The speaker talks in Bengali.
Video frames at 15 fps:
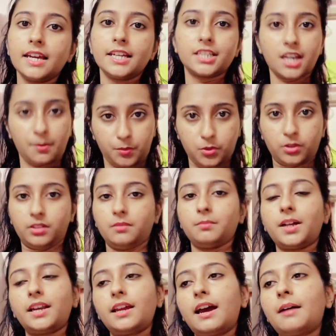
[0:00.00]
হিসাব করি
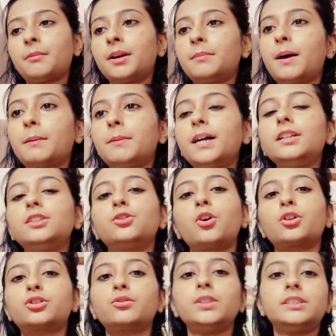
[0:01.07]
মানে আমার বাবা
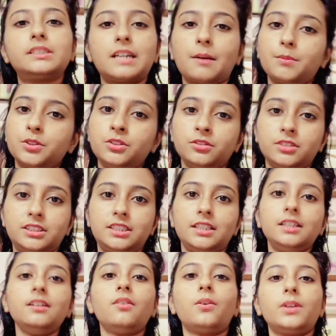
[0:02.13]
দশই শ্রাবণ হচ্ছে
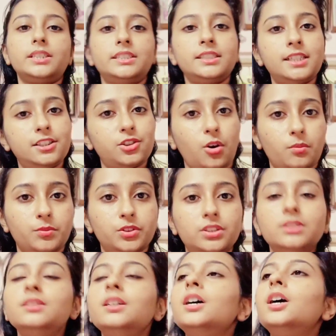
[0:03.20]
অরিজিনাল জন্মদিন